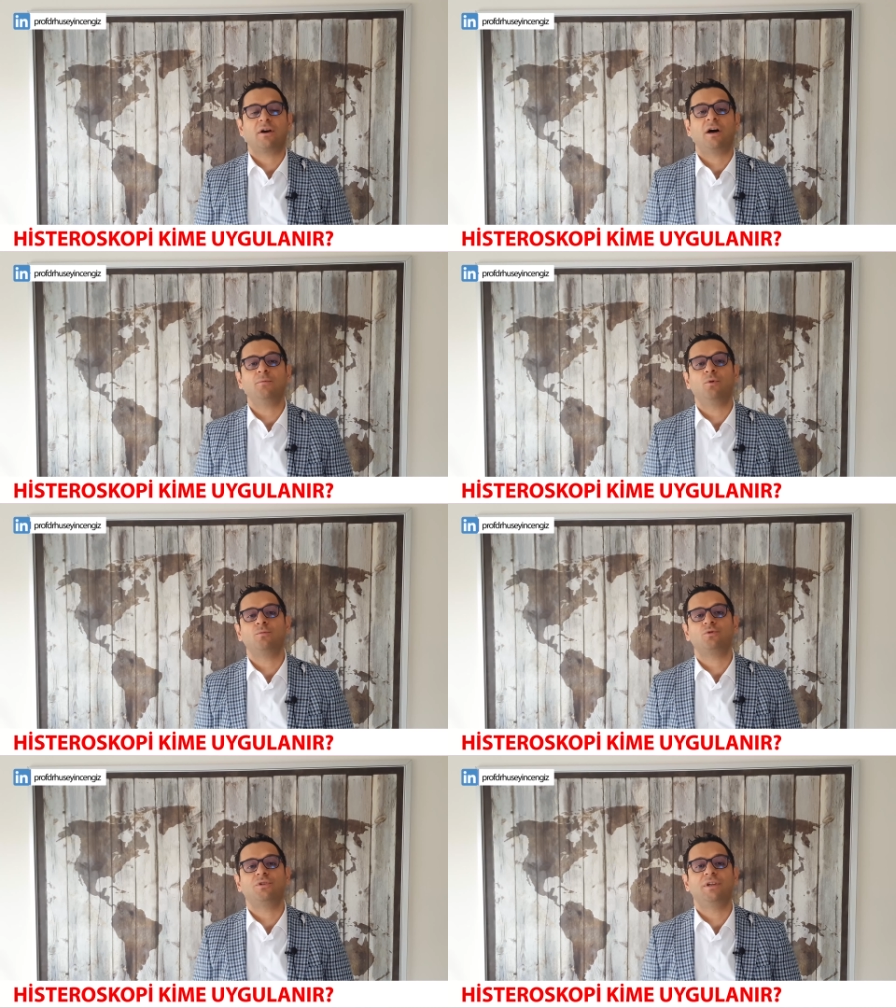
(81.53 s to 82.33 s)

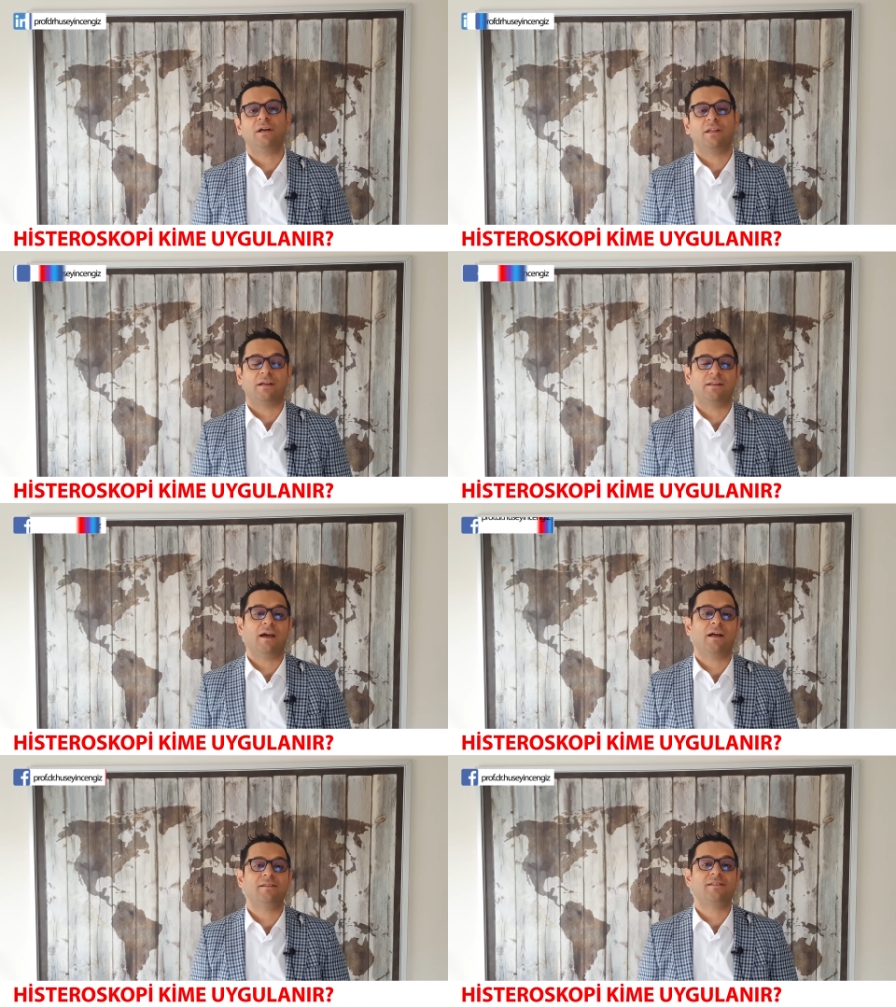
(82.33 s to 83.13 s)
kaybolmuş riyalarda
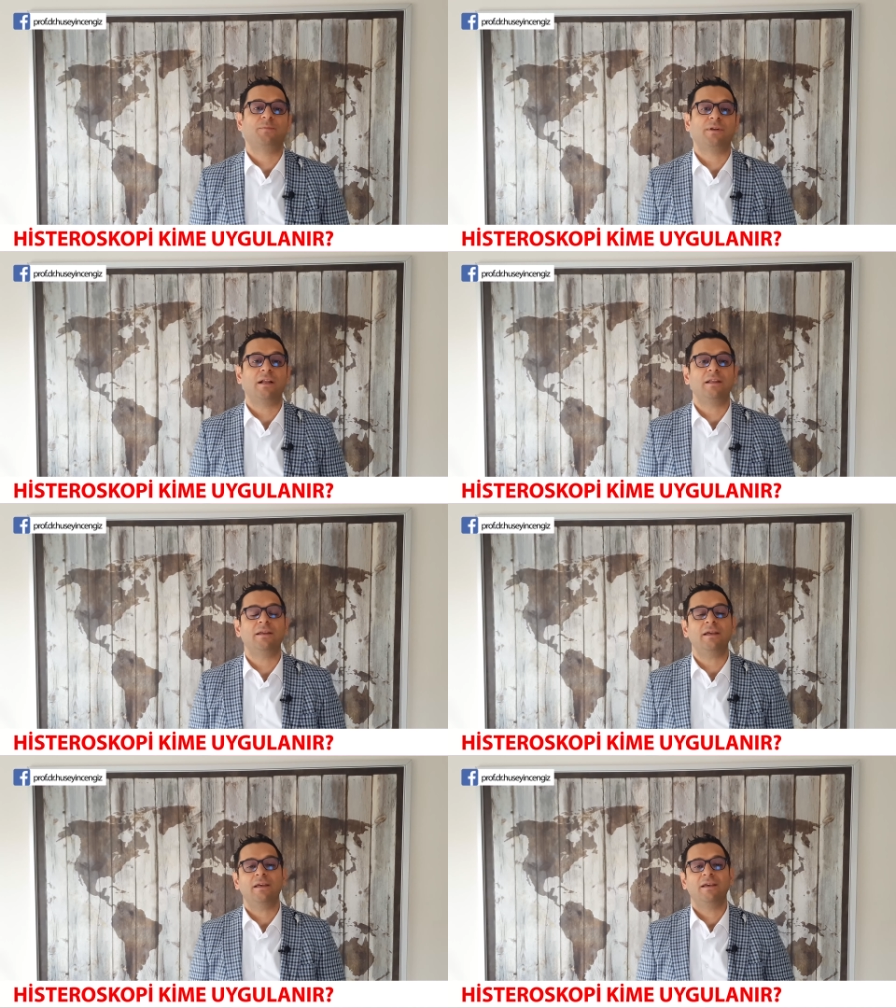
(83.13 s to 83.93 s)
yani
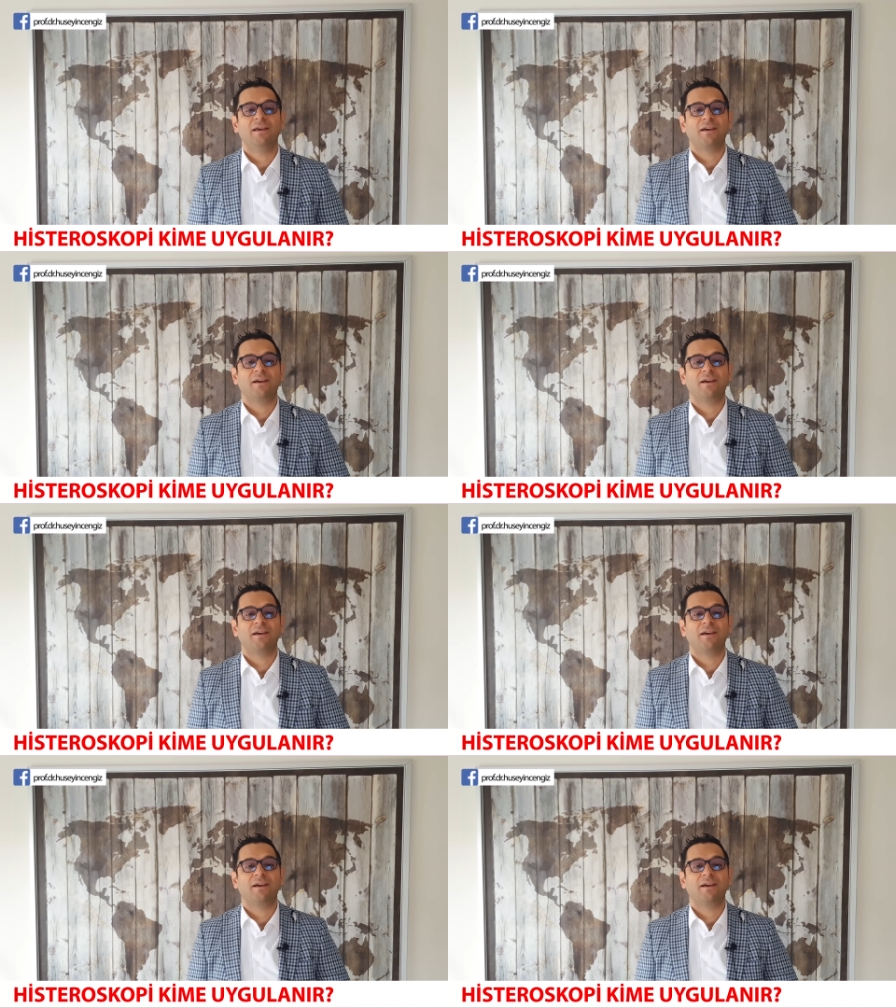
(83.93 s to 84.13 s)
spiralleri